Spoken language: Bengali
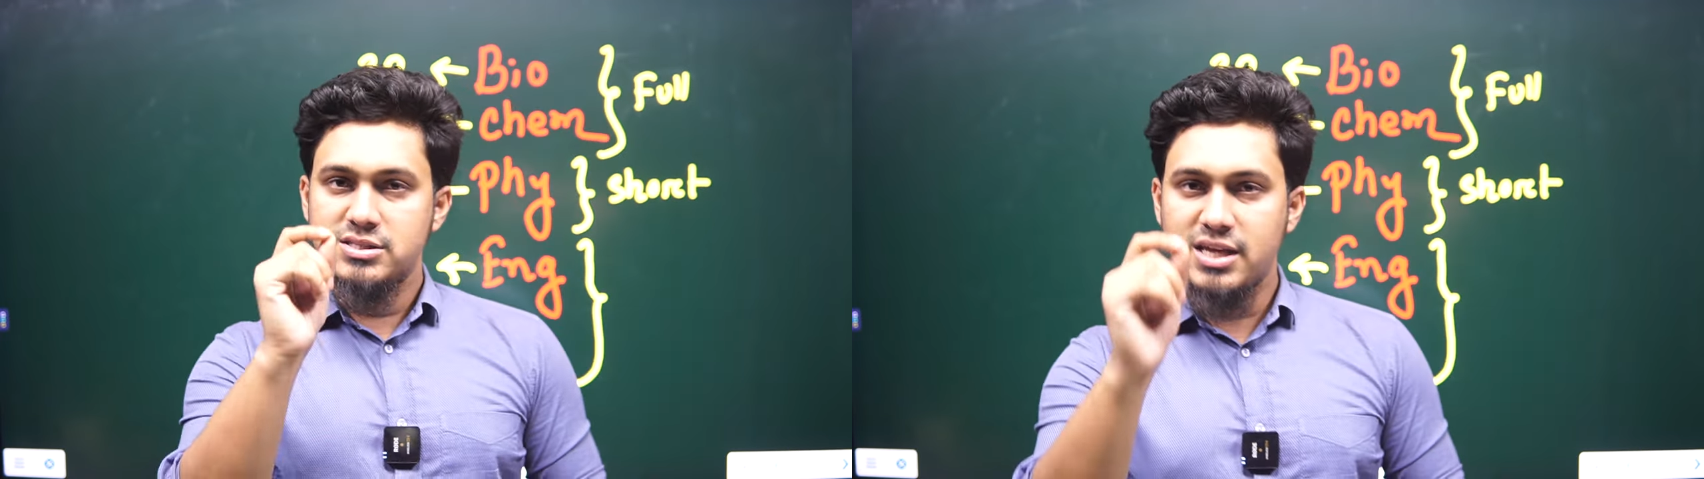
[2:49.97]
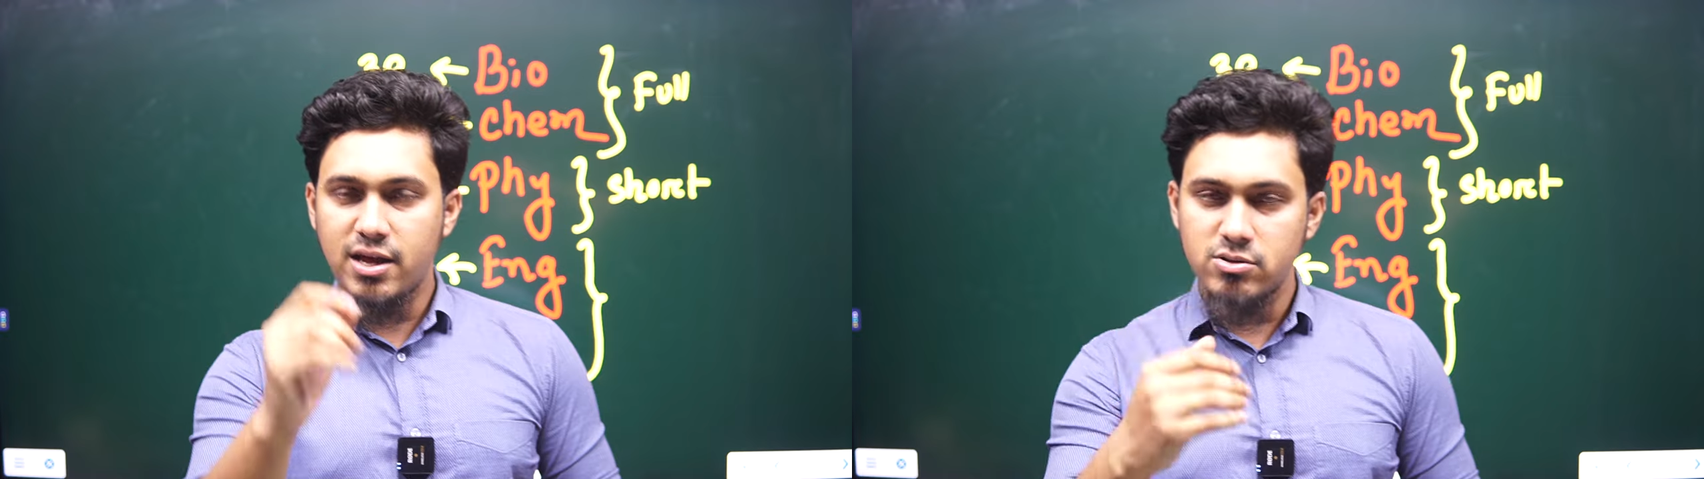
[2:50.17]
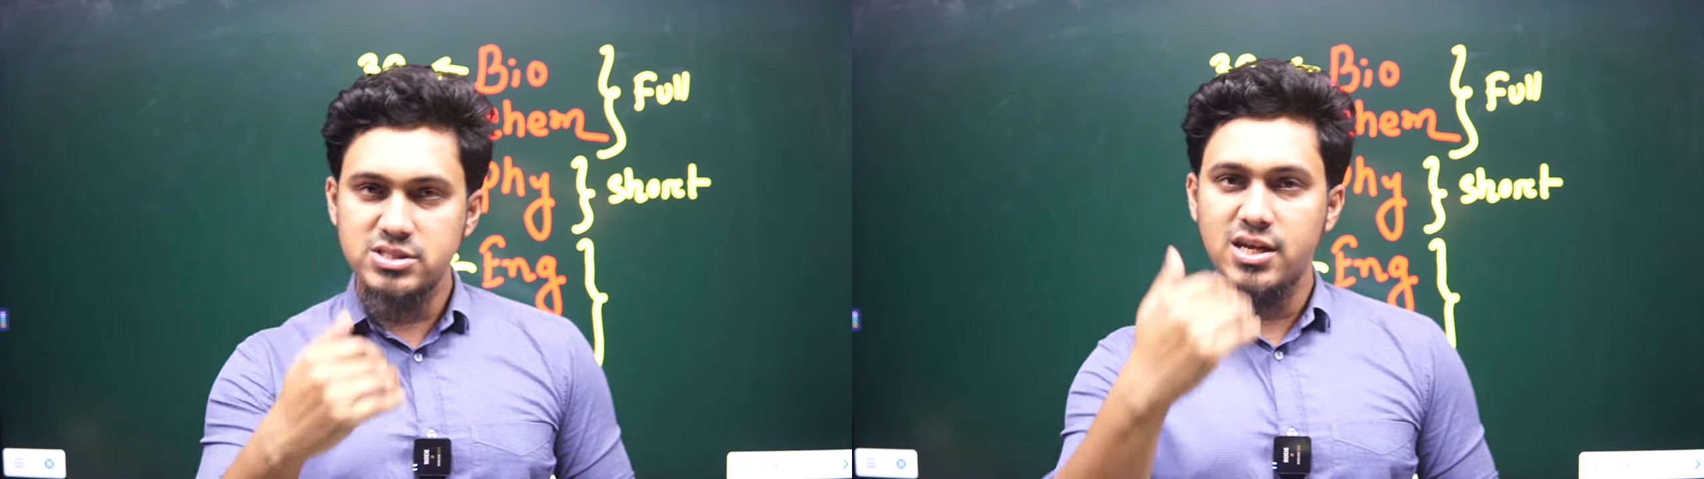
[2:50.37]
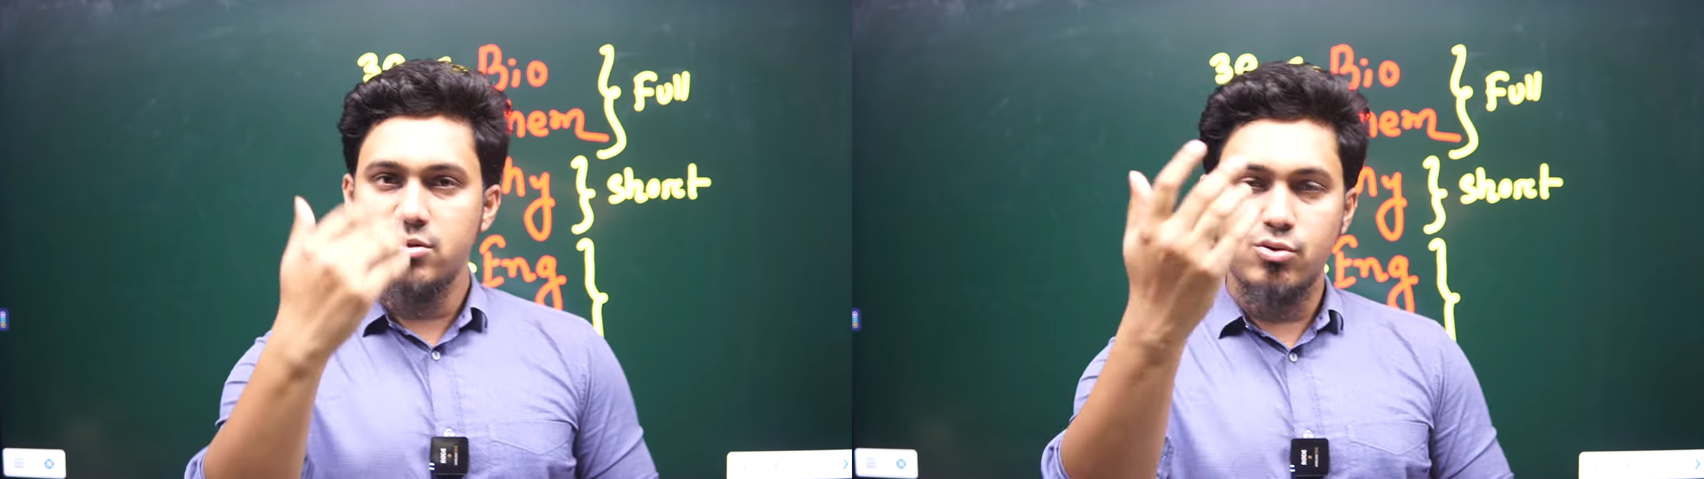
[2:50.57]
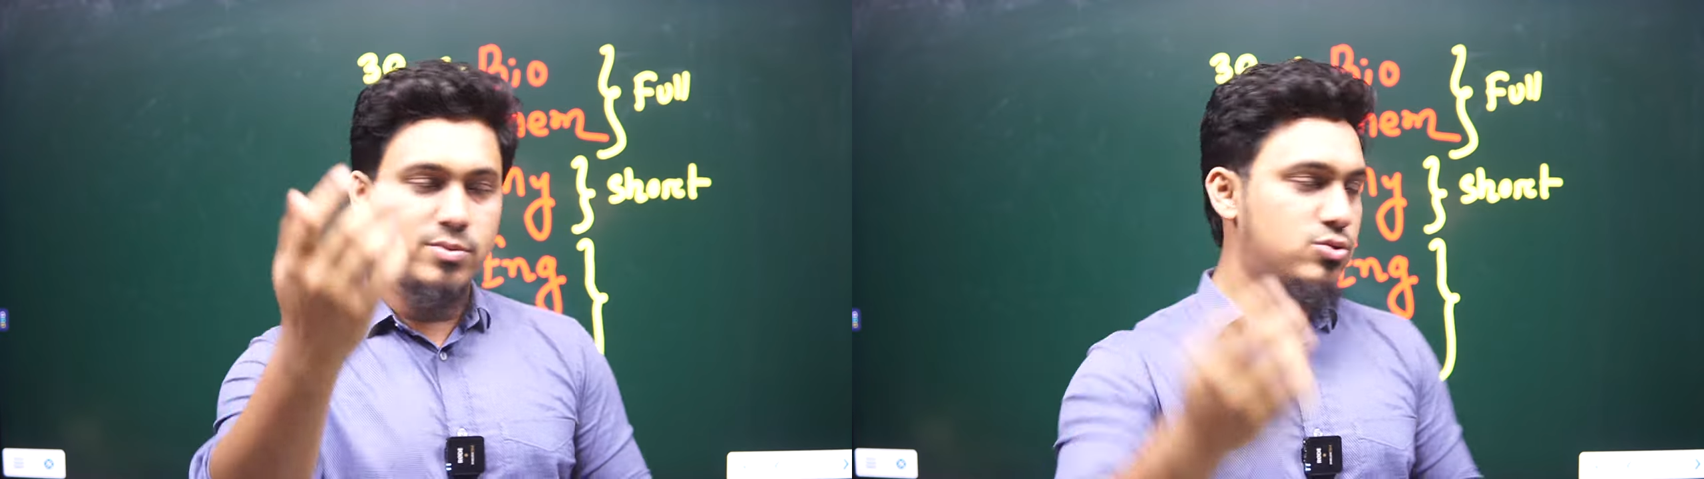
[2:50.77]
জিকে হচ্ছে
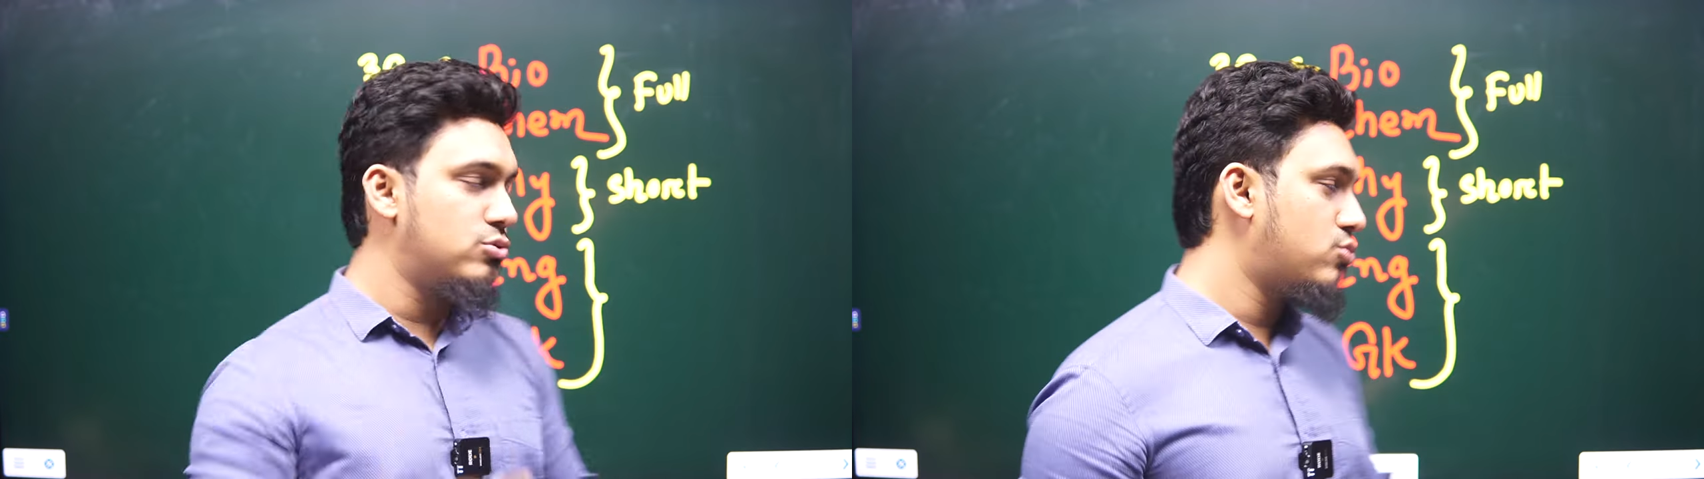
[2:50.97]
তুমি জুন